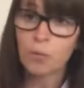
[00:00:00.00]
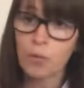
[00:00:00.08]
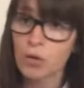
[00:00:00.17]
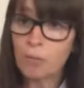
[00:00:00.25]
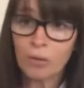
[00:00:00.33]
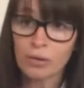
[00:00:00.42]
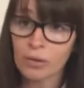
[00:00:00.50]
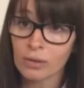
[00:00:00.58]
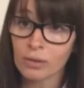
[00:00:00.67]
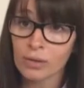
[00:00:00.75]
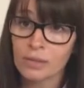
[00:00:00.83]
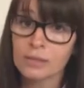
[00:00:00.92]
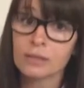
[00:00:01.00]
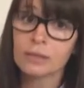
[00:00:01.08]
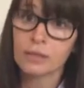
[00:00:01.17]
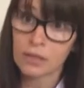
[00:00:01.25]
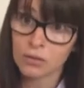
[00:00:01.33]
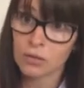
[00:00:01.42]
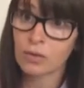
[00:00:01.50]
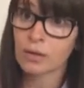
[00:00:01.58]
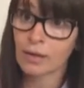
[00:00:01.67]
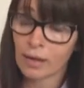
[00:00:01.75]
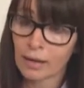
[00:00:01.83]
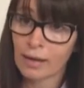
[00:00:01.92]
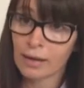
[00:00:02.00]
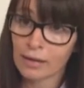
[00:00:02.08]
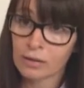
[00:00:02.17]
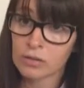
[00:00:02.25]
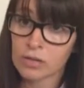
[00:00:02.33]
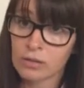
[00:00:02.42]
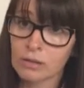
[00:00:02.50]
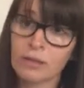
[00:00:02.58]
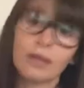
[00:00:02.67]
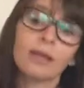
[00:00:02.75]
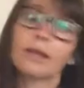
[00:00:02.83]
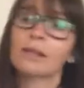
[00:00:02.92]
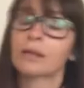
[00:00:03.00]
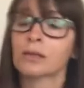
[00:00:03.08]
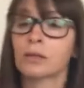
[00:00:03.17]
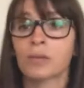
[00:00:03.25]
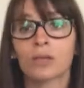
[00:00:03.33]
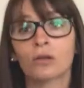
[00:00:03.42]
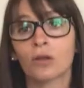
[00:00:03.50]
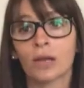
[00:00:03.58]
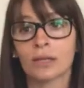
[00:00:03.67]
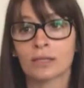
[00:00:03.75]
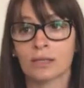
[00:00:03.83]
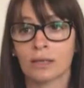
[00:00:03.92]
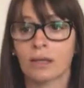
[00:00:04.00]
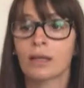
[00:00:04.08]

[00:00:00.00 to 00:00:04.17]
muy importantes, que son el esclerosante y el tratamiento láser.